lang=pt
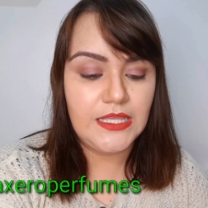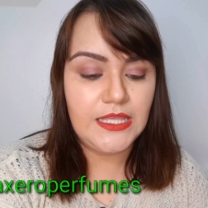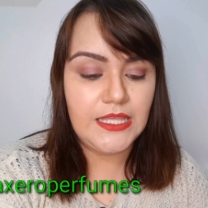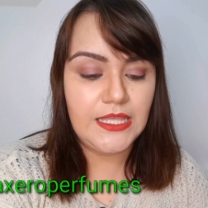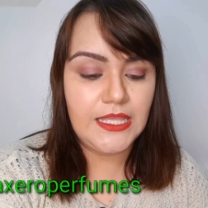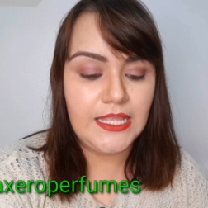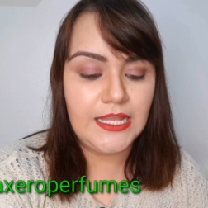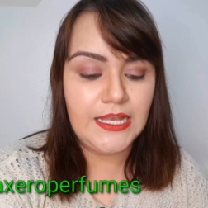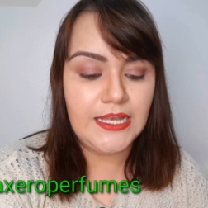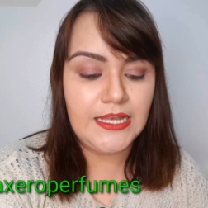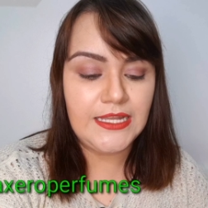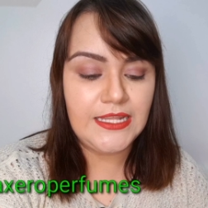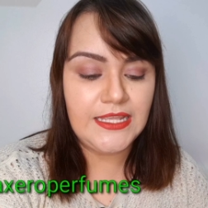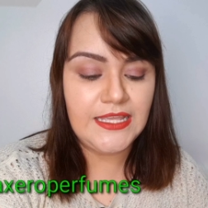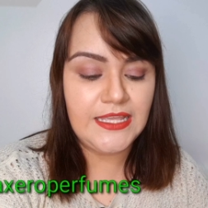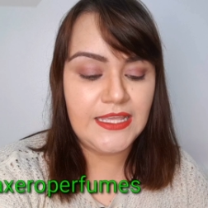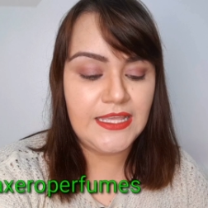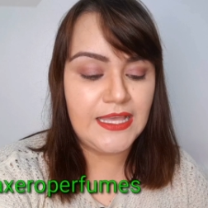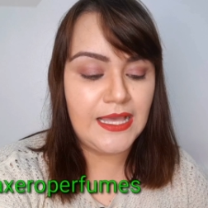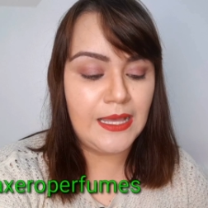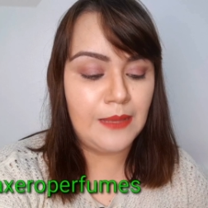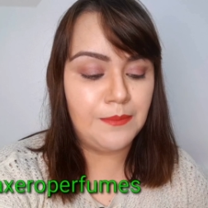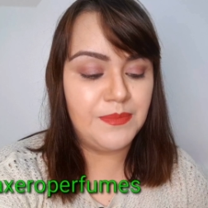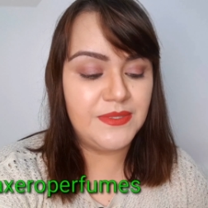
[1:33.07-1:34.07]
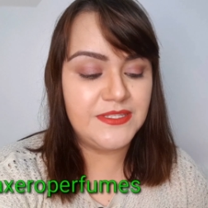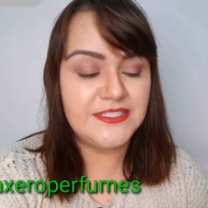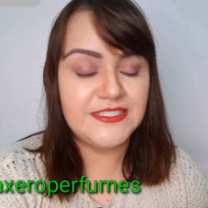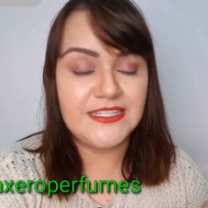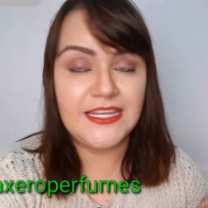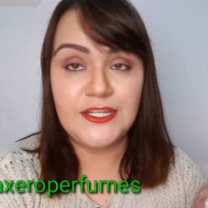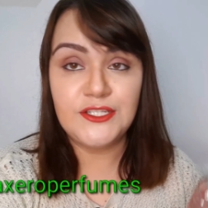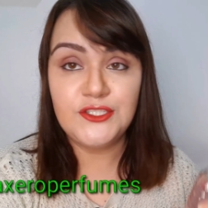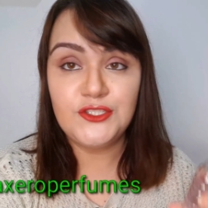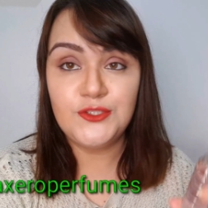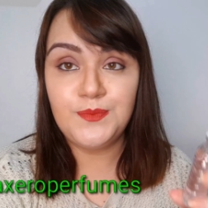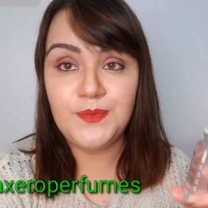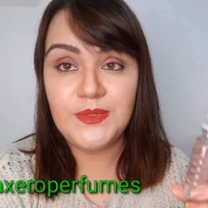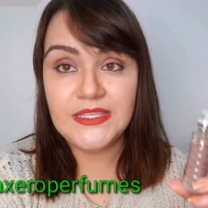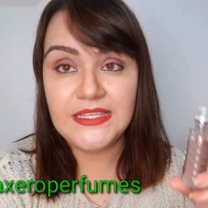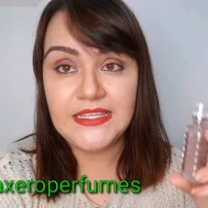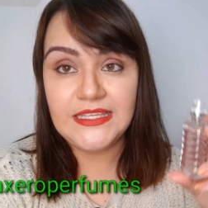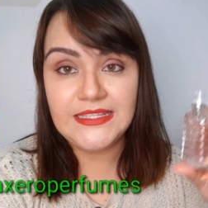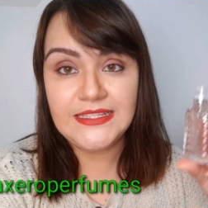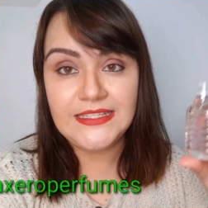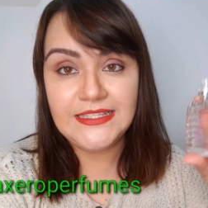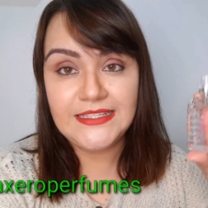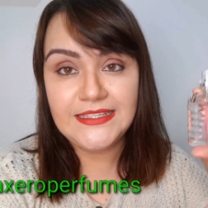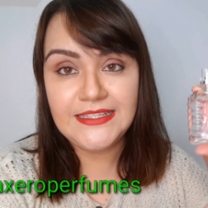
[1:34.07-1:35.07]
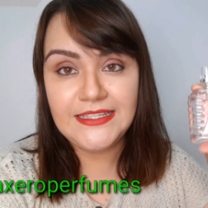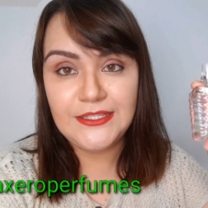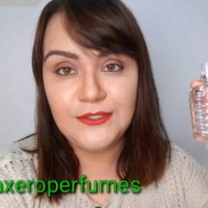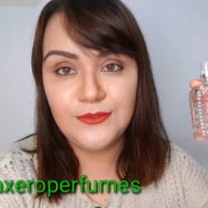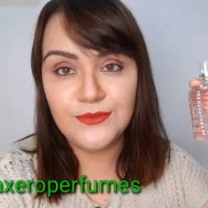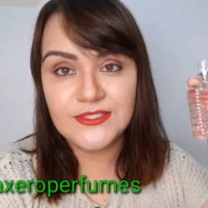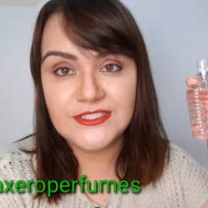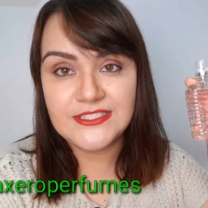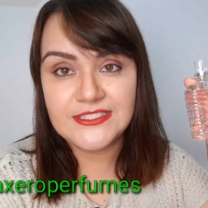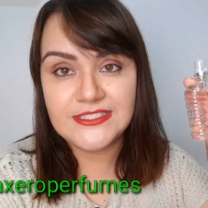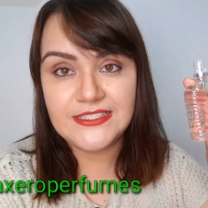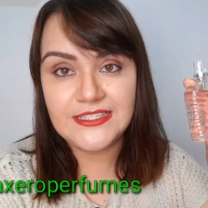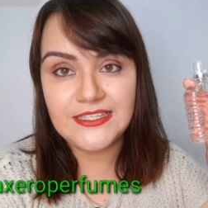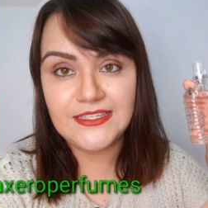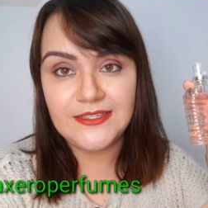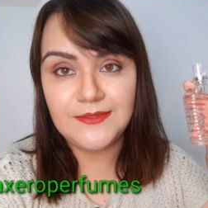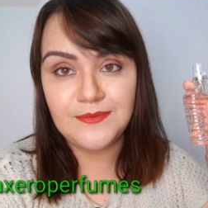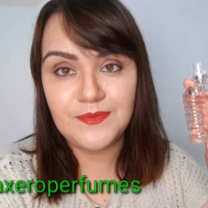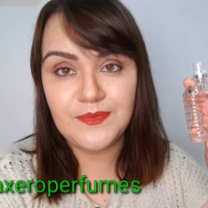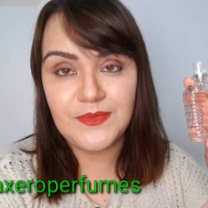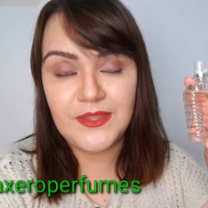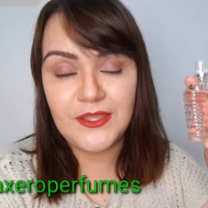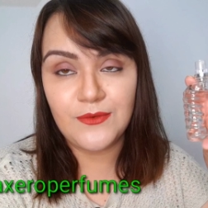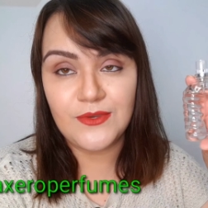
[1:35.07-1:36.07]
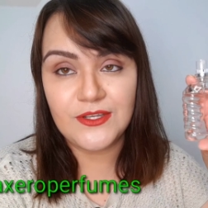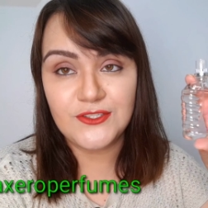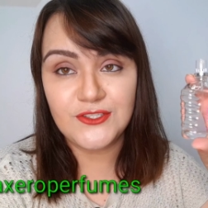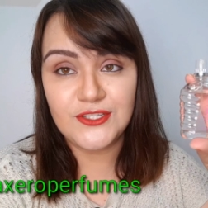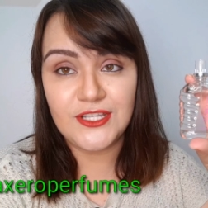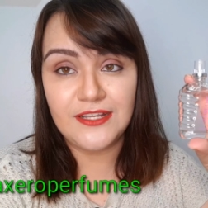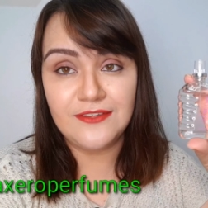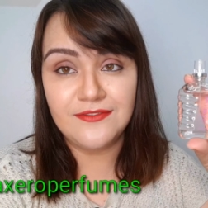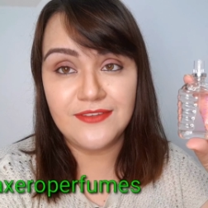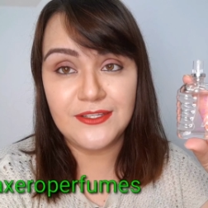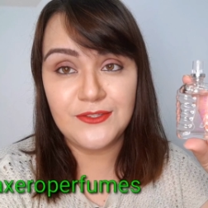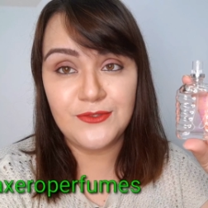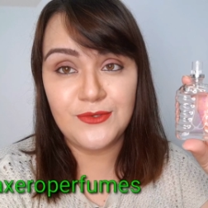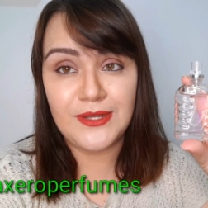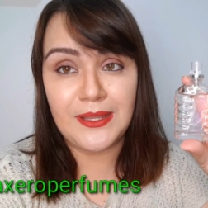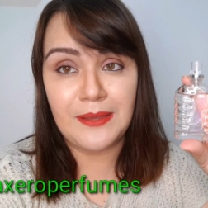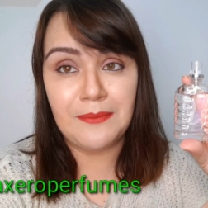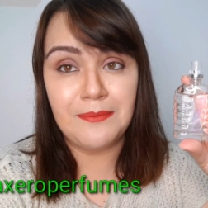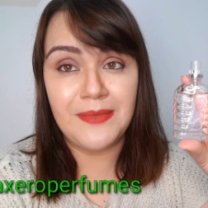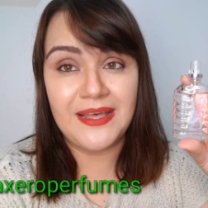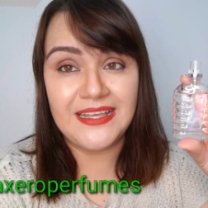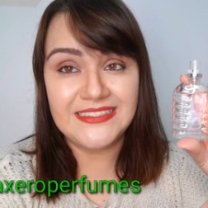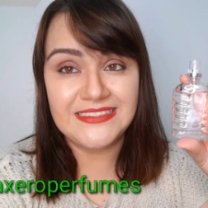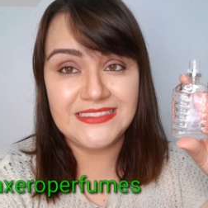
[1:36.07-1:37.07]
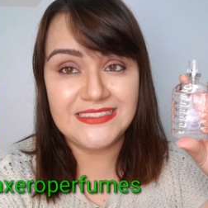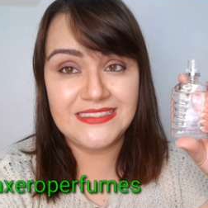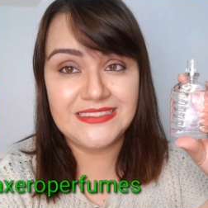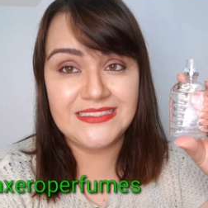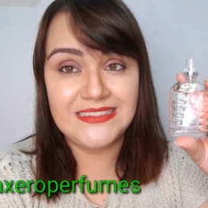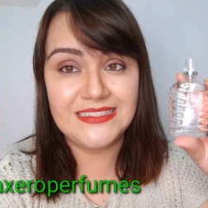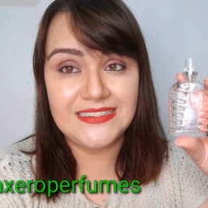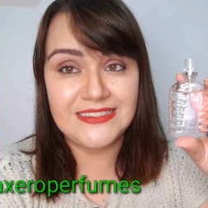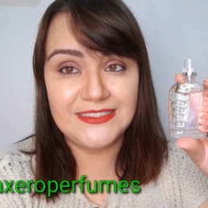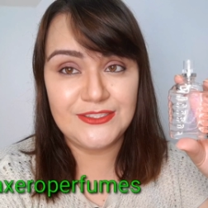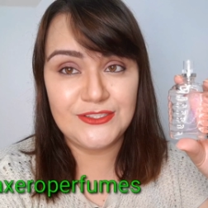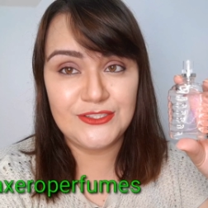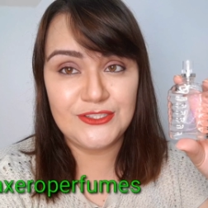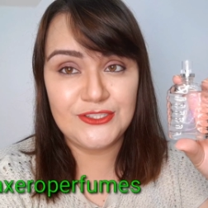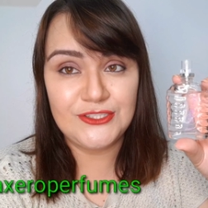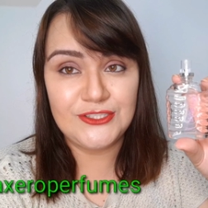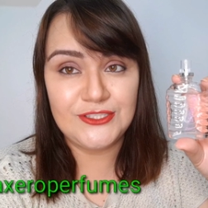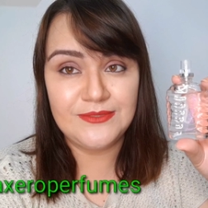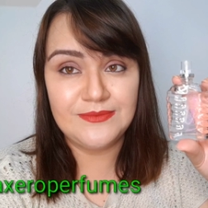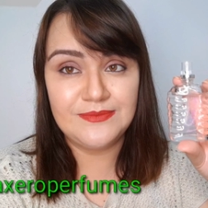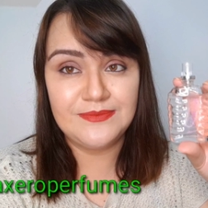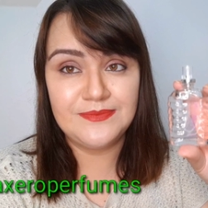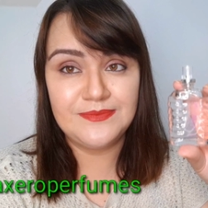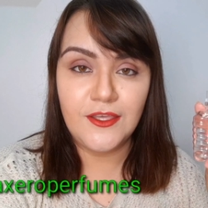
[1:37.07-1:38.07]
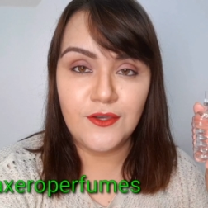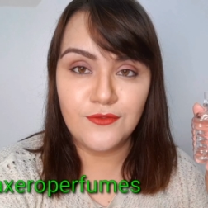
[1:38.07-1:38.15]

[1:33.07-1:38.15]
Ele, apesar de pequenininho assim, eu acho que ele vai durar bastante.